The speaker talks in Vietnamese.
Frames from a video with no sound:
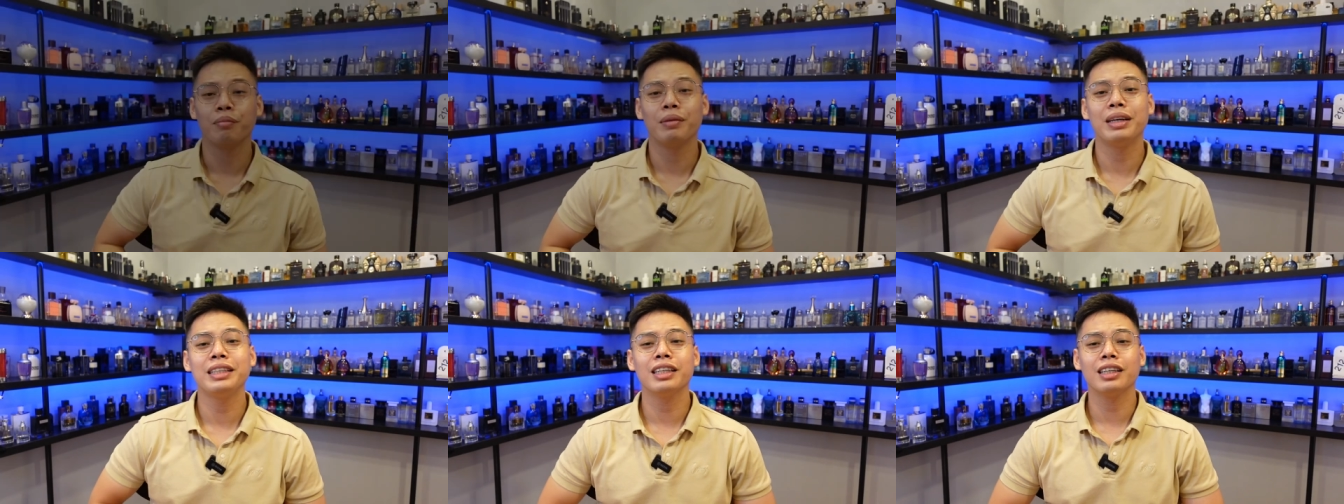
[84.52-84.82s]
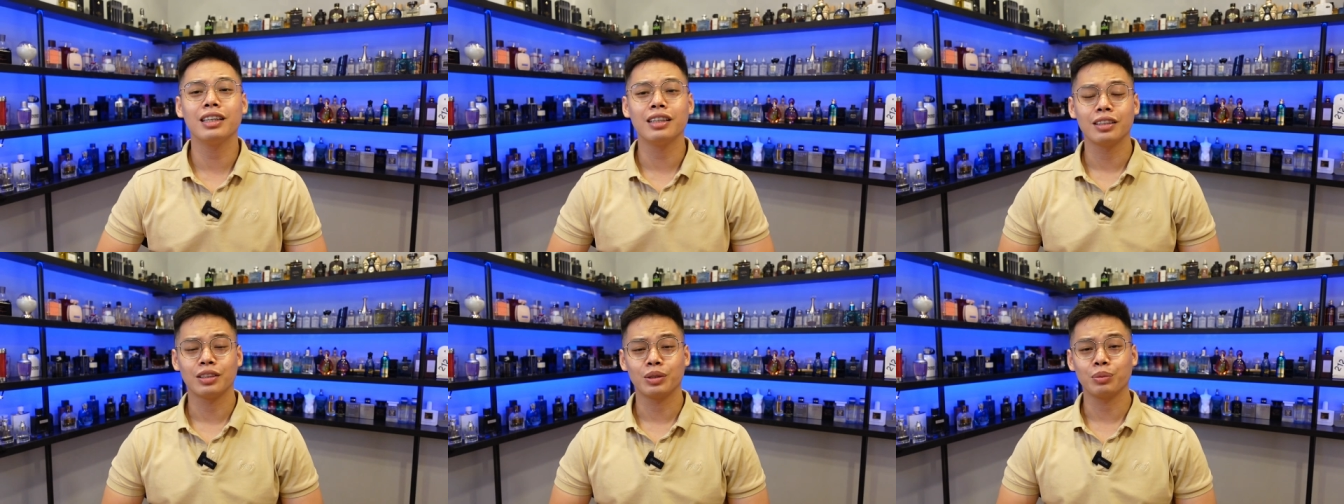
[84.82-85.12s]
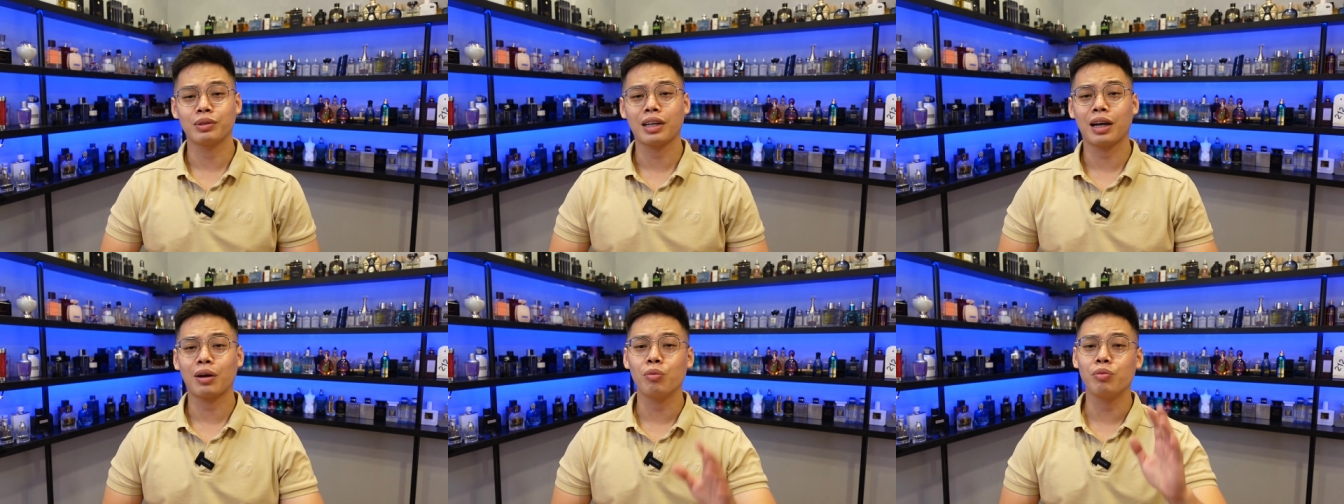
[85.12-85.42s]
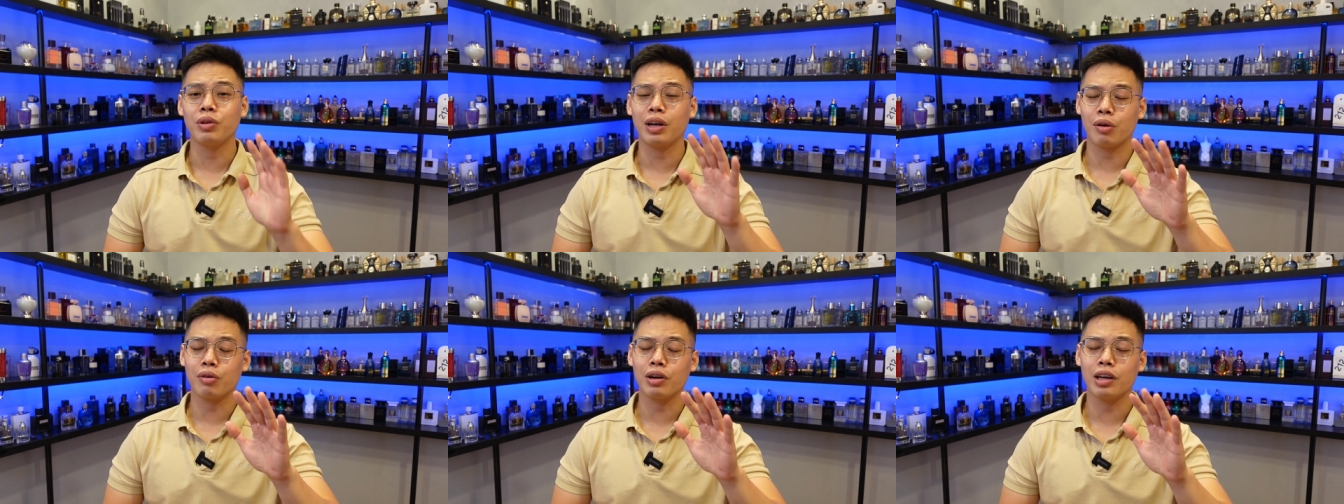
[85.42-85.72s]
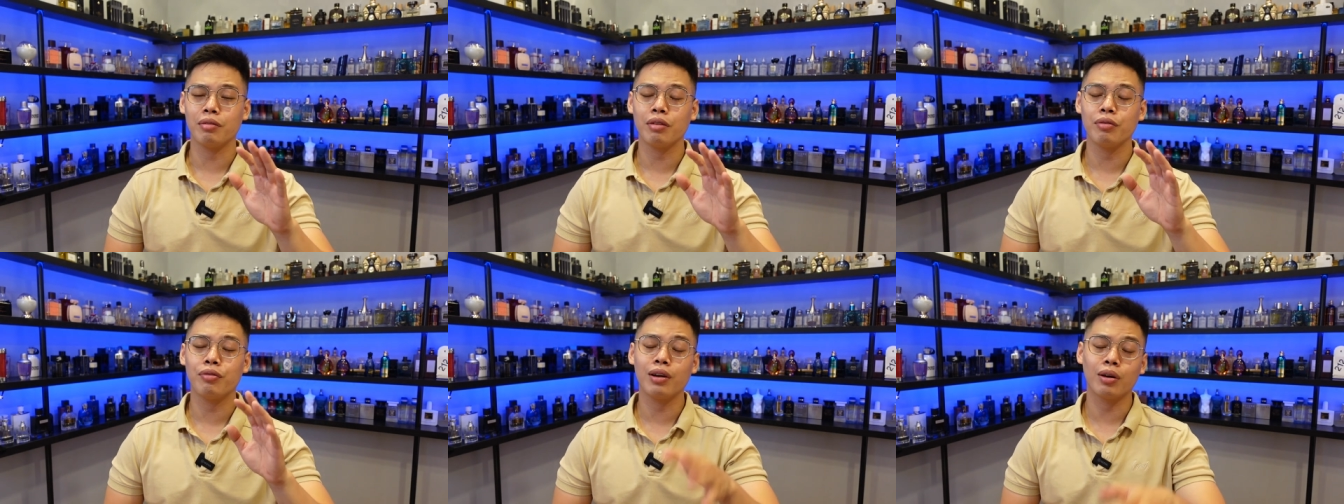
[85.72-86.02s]
Bây giờ chúng ta cùng nhau
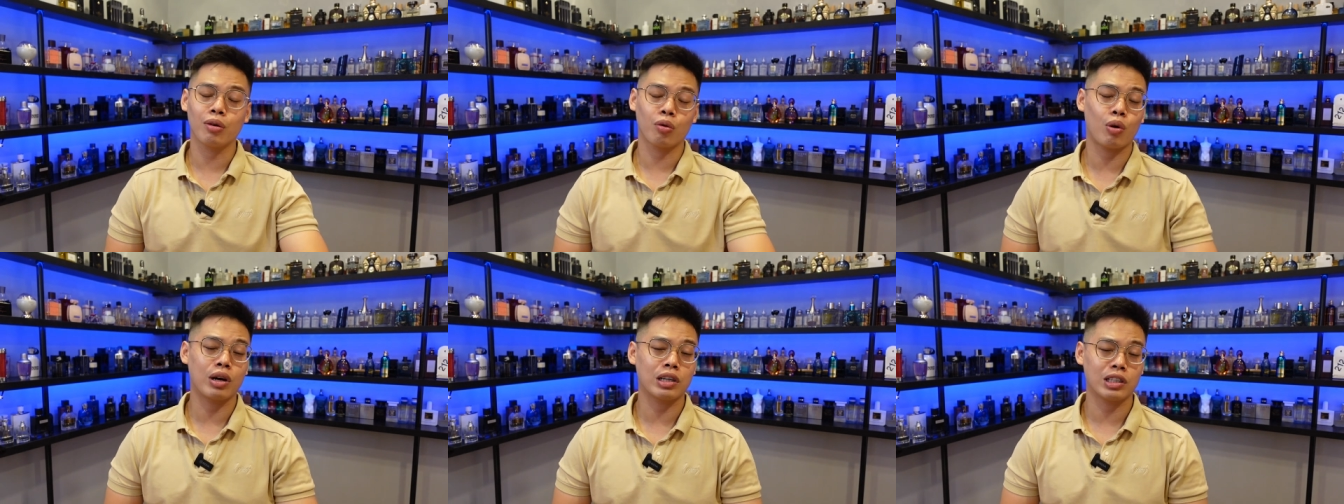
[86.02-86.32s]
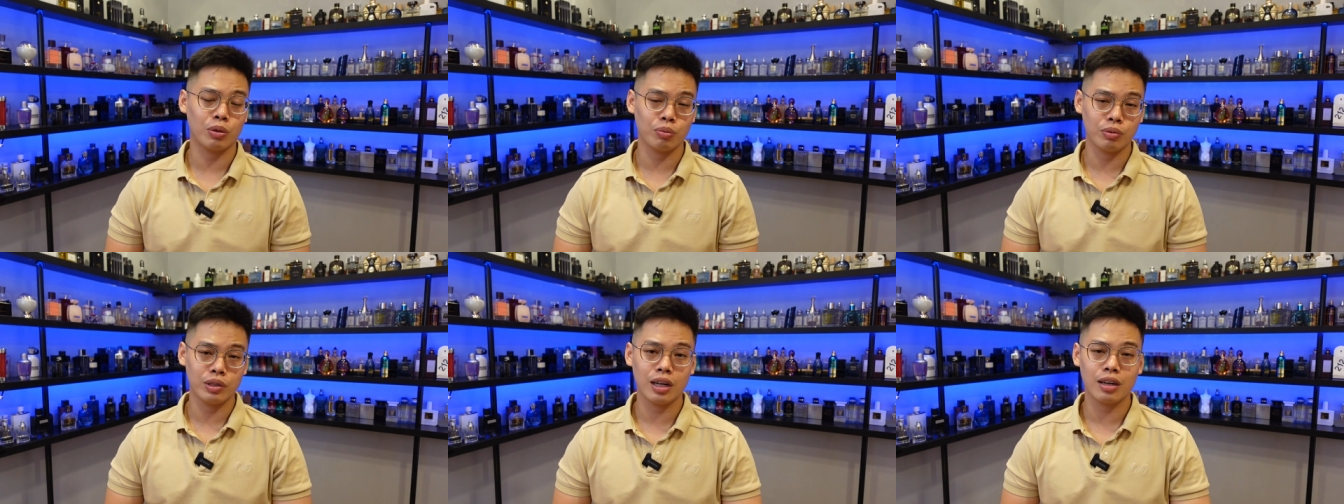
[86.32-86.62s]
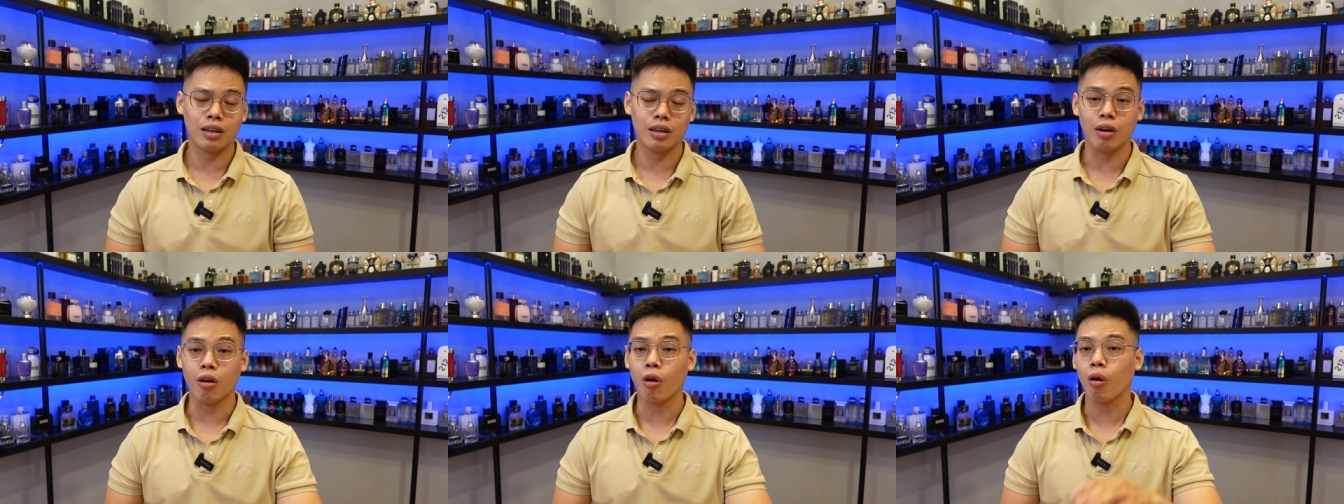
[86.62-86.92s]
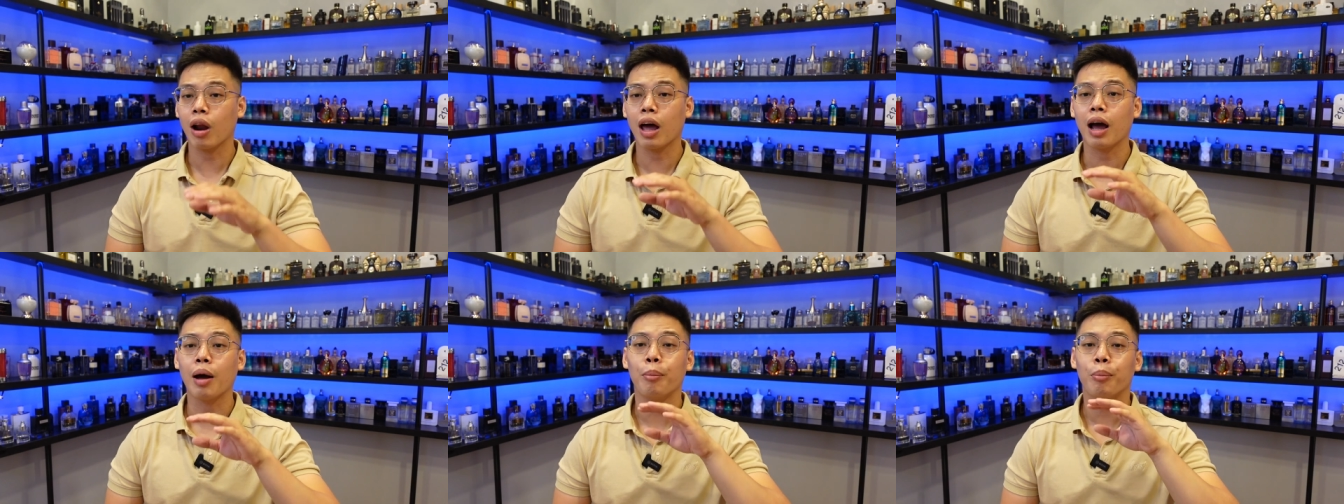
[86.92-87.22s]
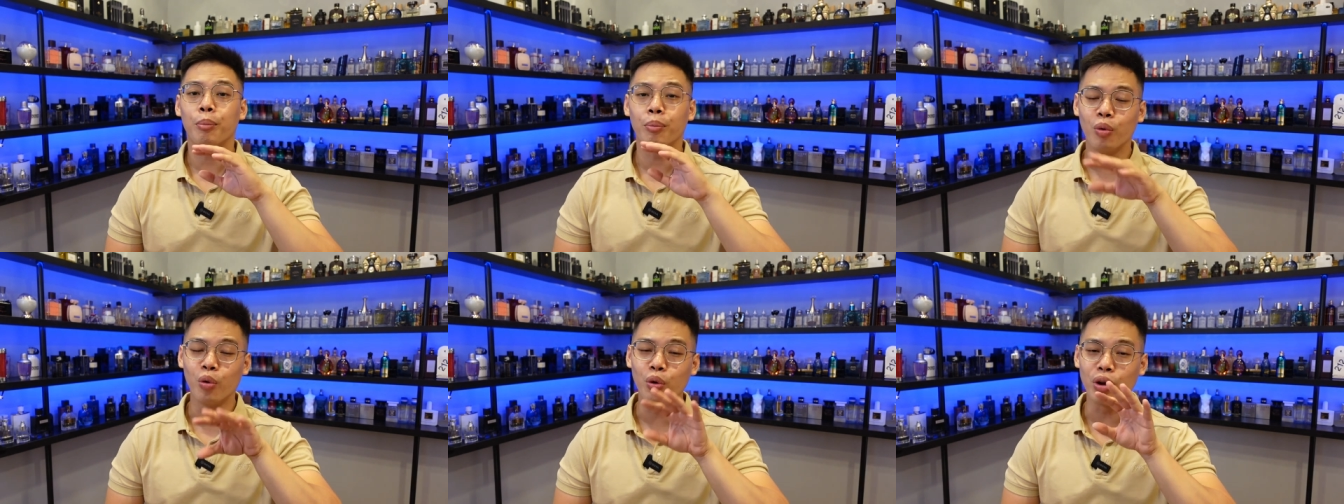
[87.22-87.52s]
đến với phần quan trọng nhất đó là
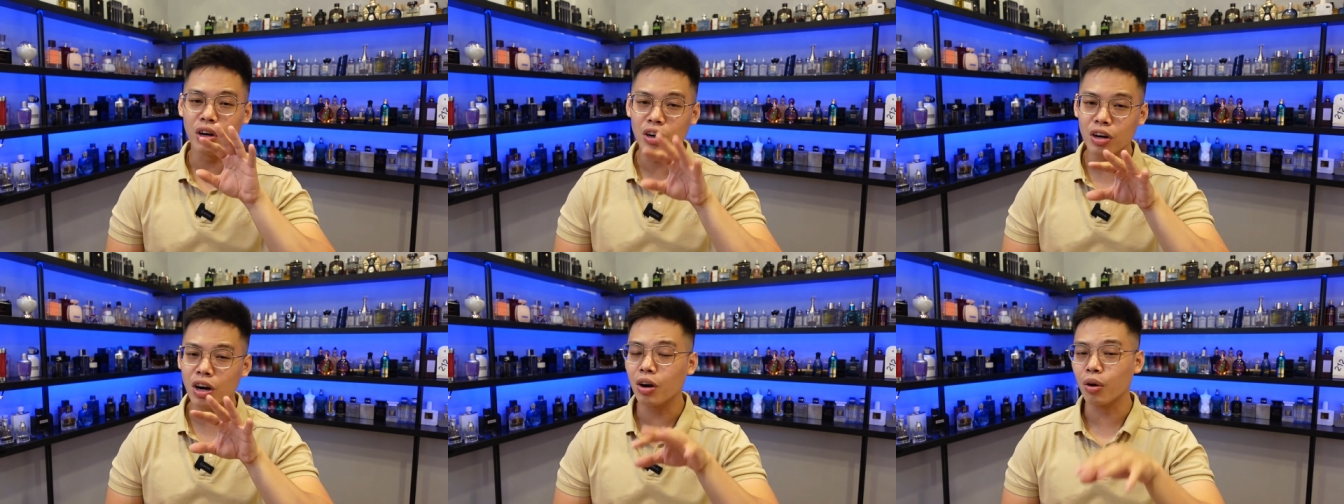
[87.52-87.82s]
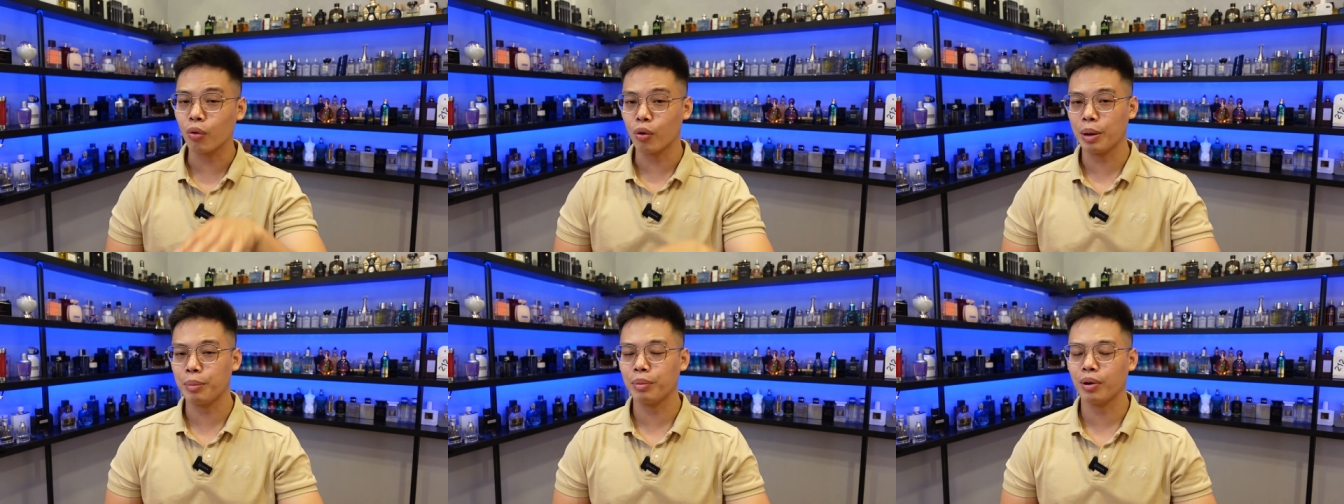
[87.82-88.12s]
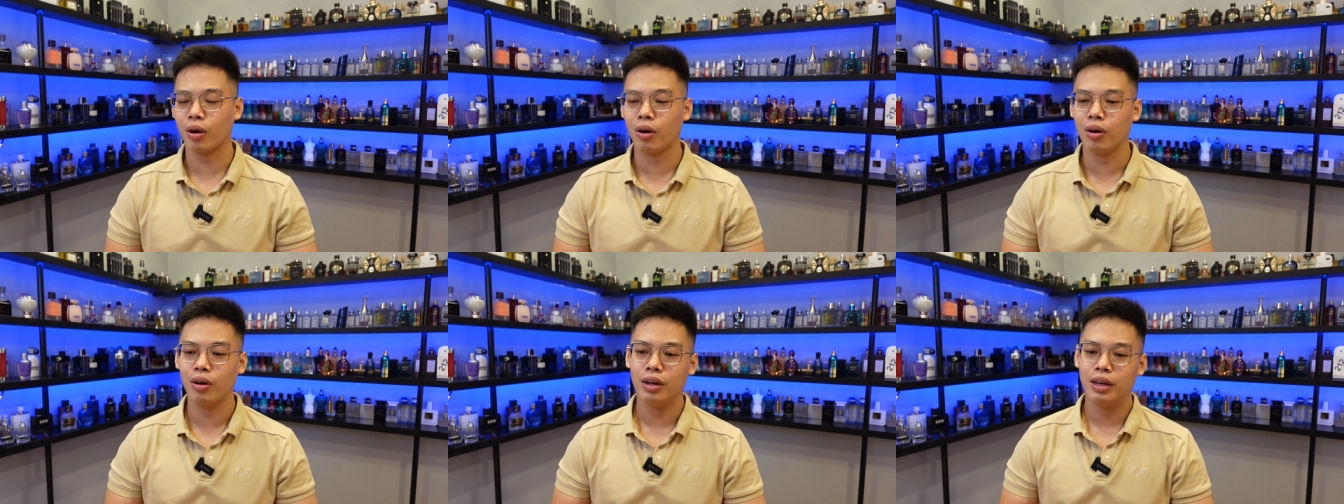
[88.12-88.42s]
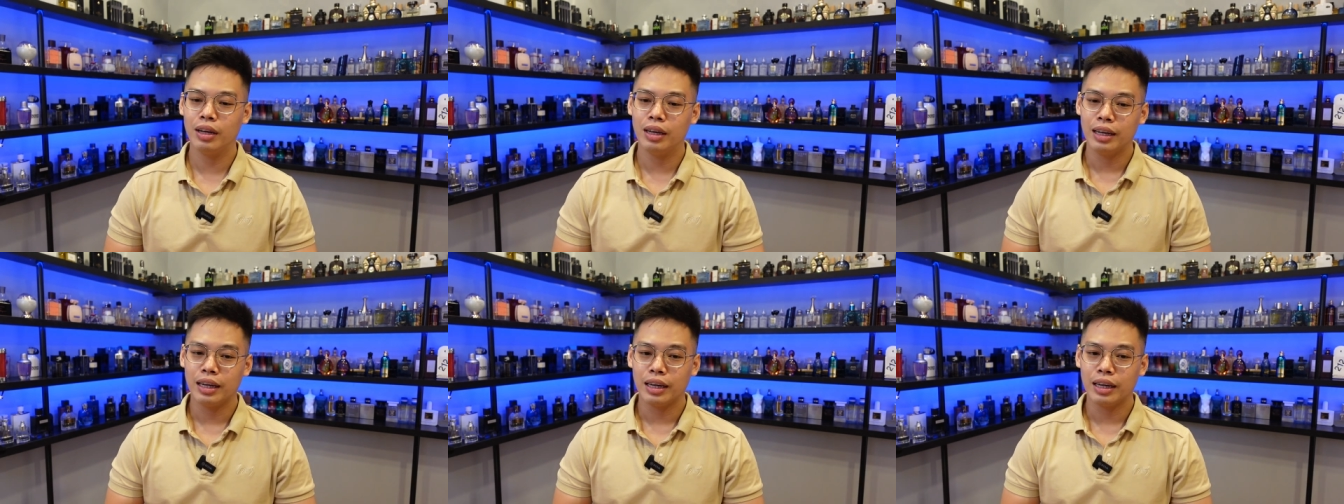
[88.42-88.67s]
mùi hương của em nó